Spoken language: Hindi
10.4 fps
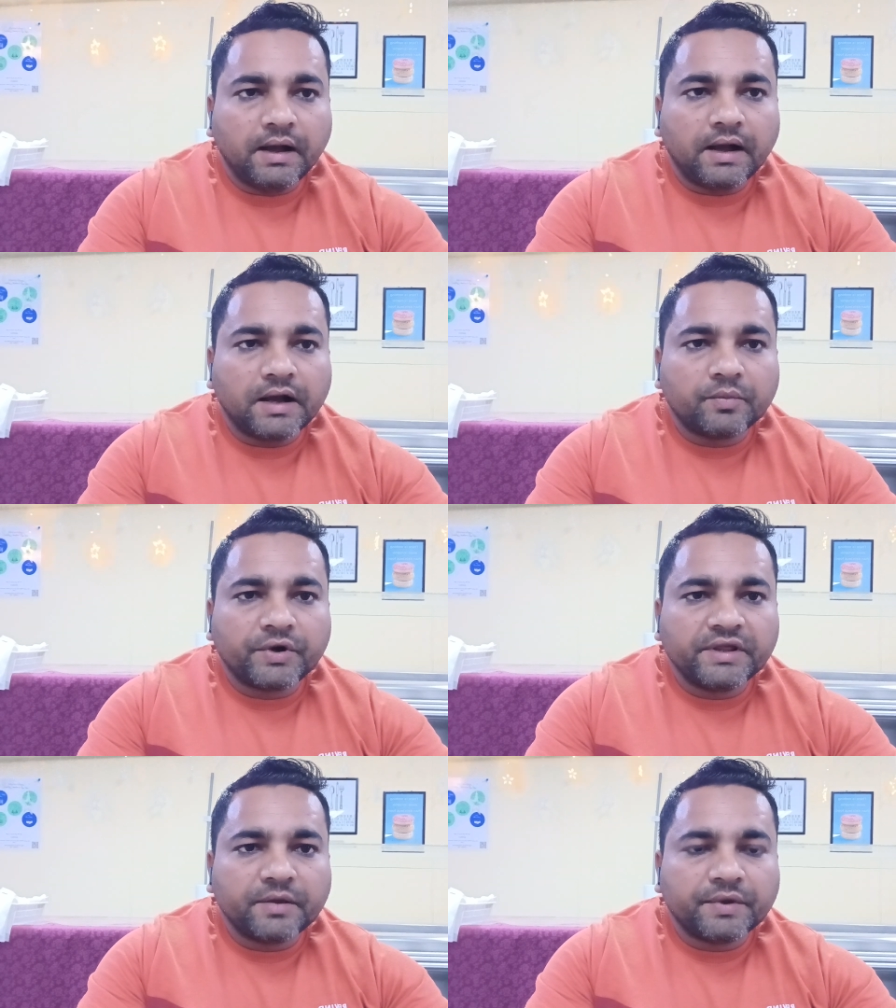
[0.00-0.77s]
अगर
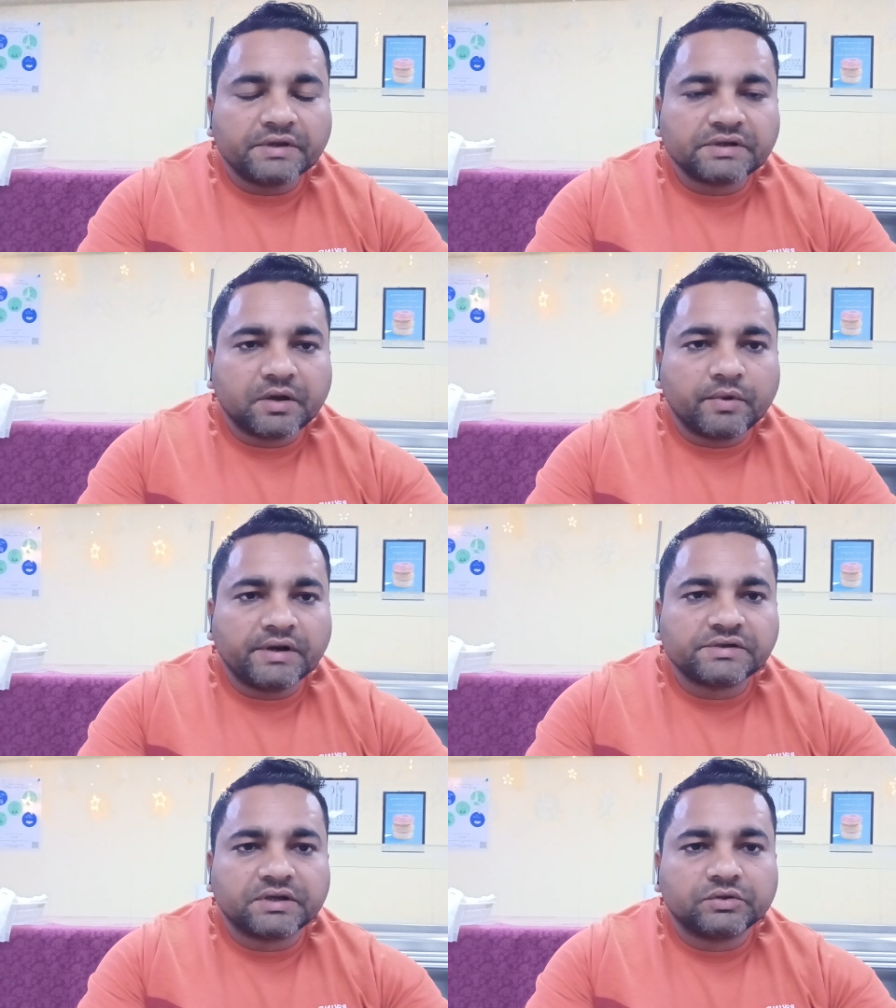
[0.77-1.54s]
बढ़िया पैसा
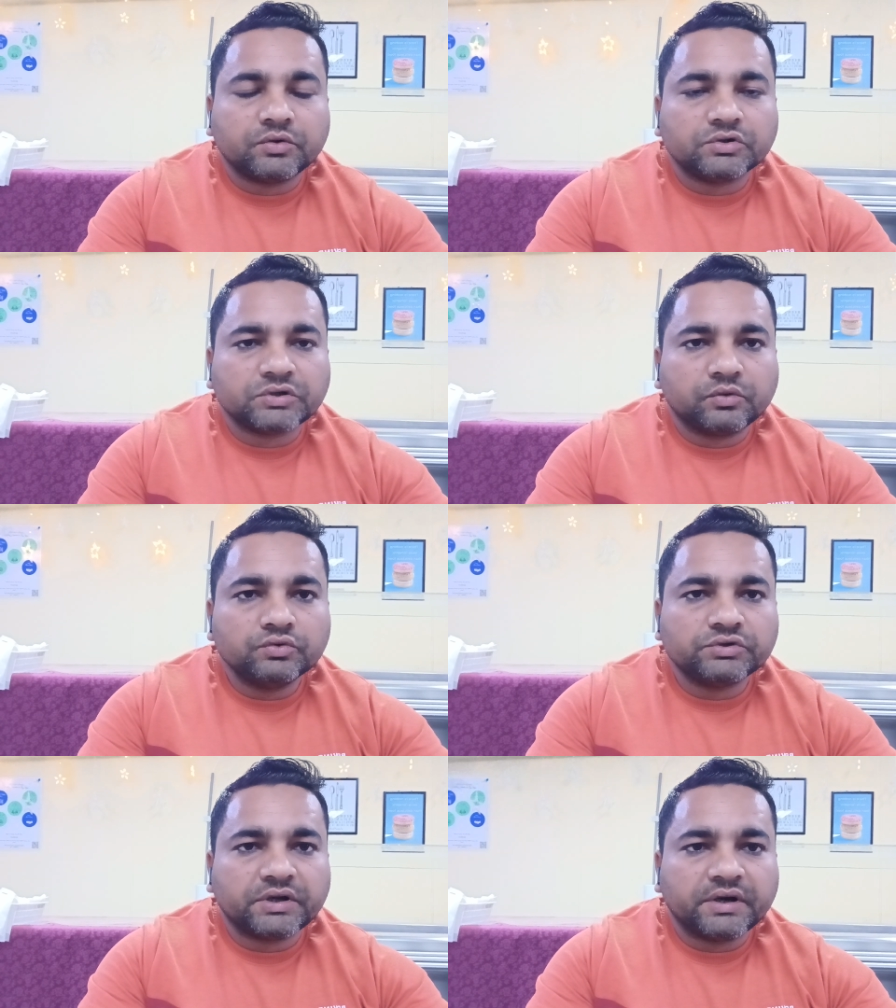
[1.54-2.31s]
कमाना चाहते हो और
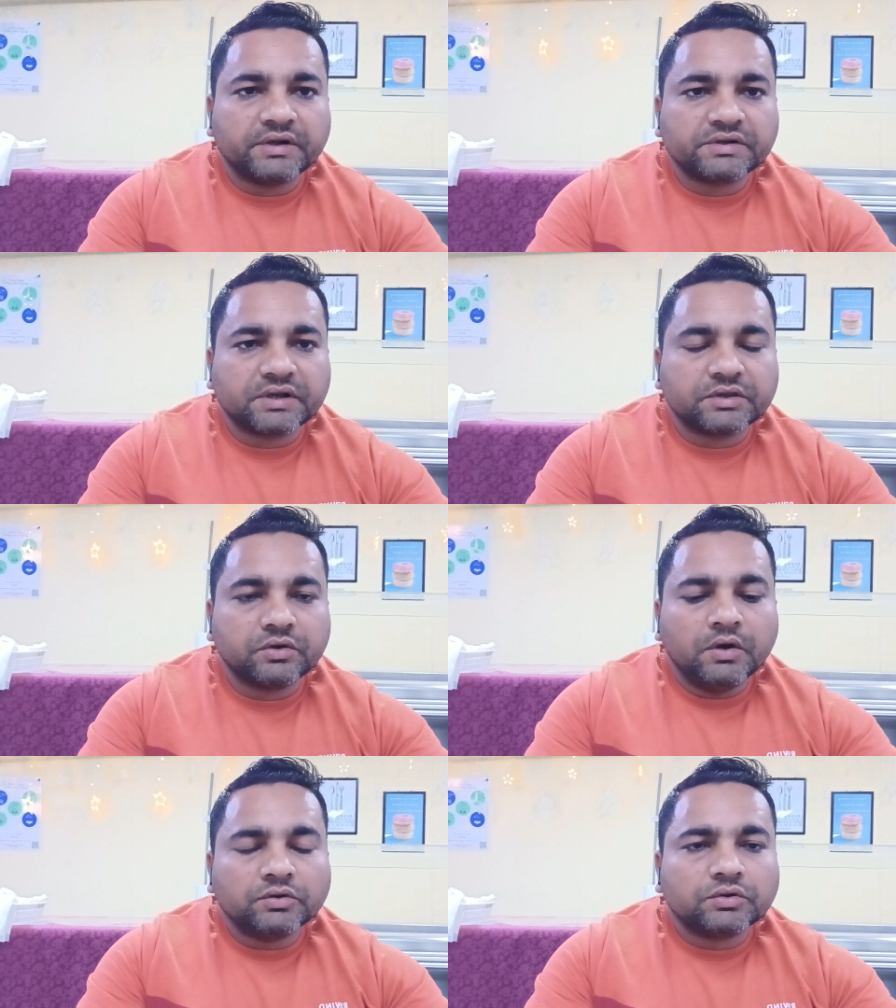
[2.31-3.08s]
सुकून से रहना चाहते
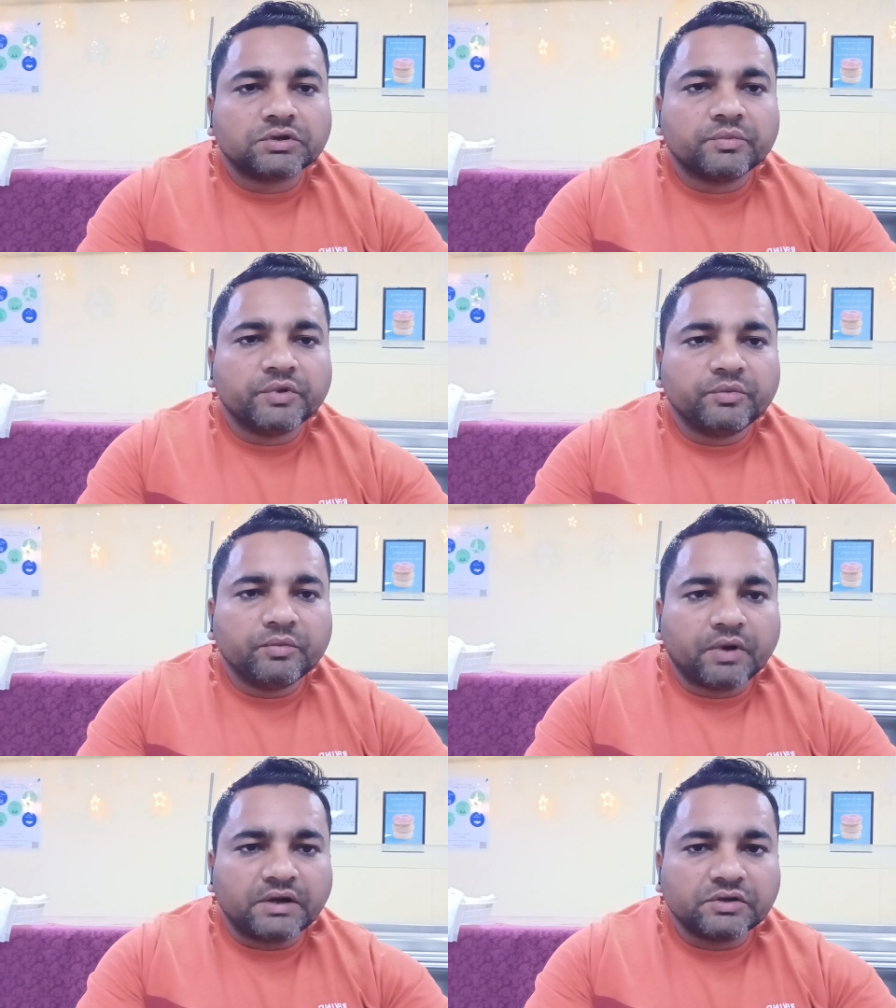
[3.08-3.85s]
हो तो तमीमी
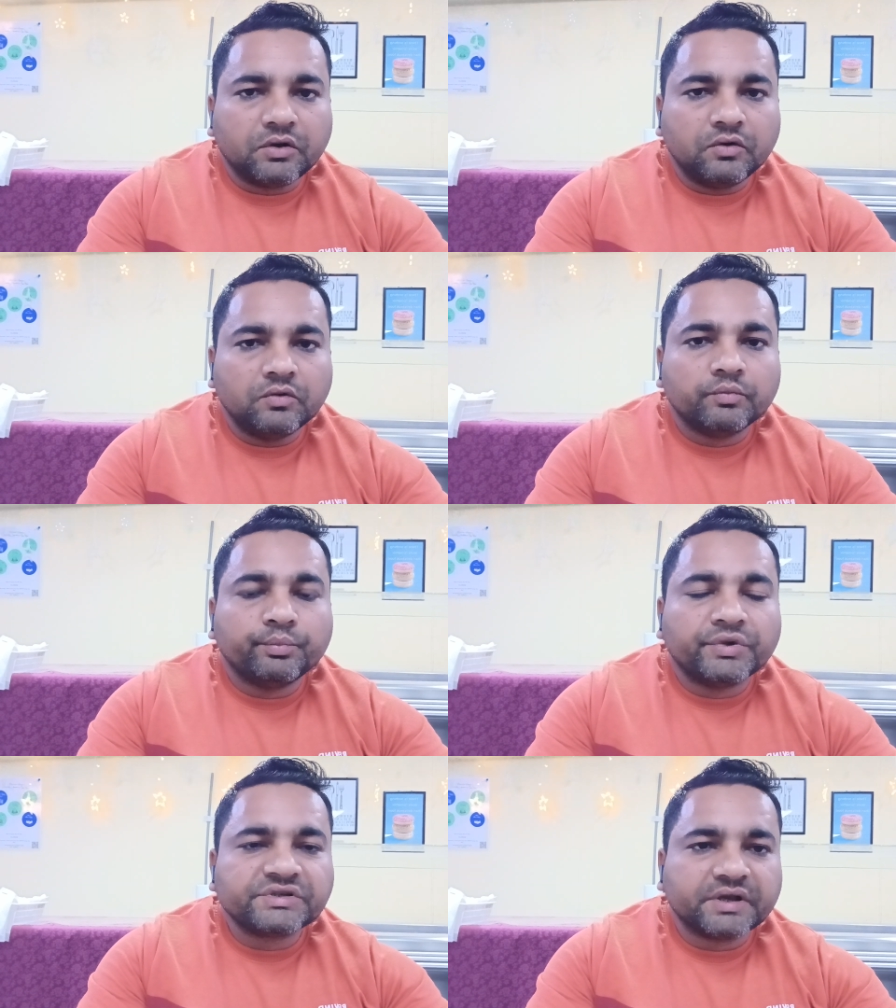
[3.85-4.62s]
में आ जाओ
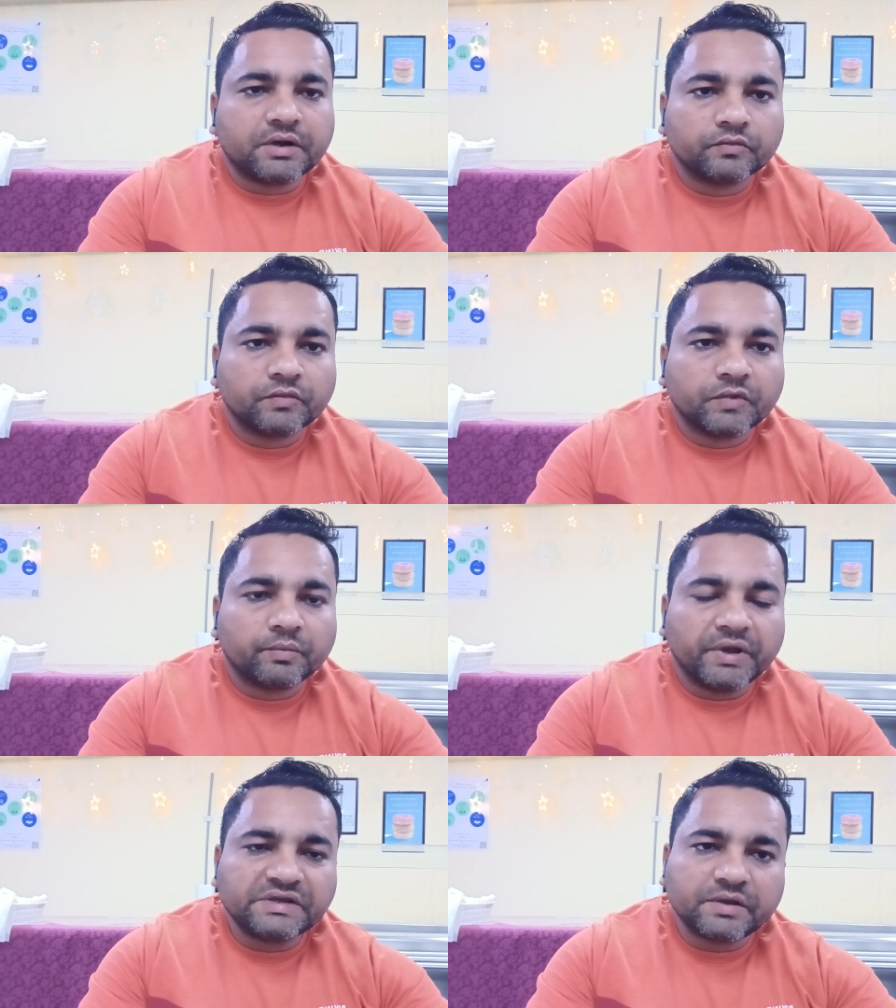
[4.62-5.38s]
मज़े करो
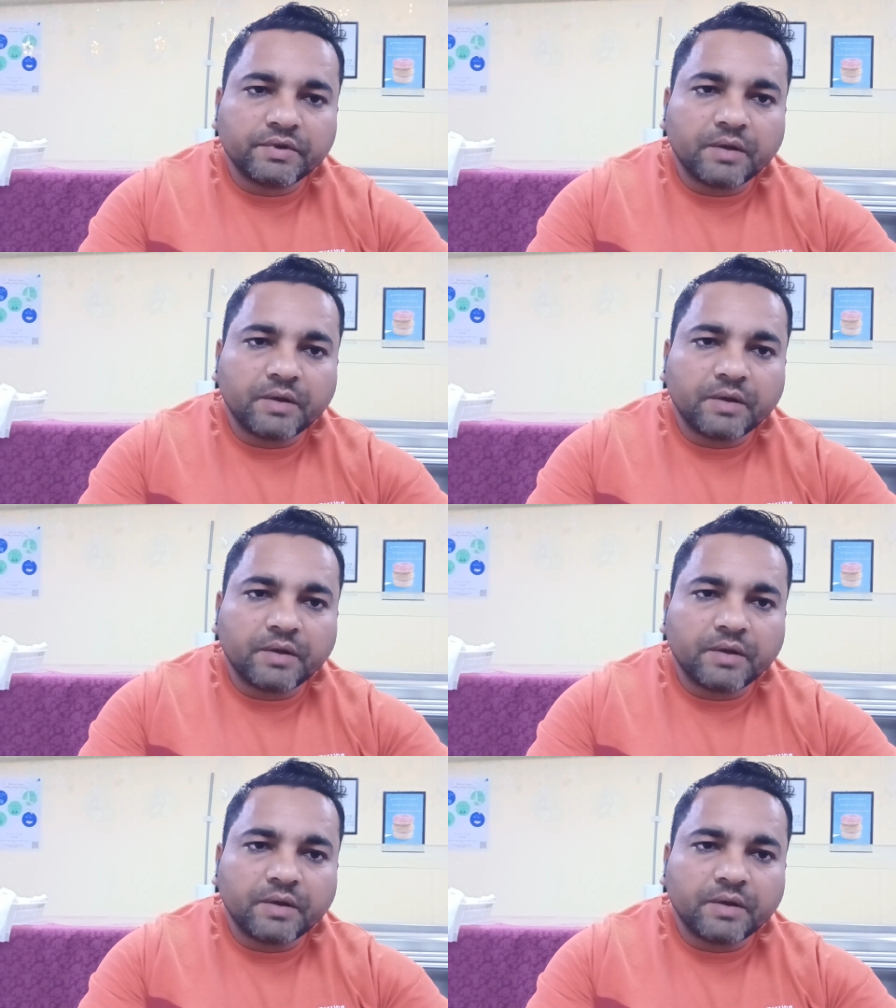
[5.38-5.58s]
पैसा भी आप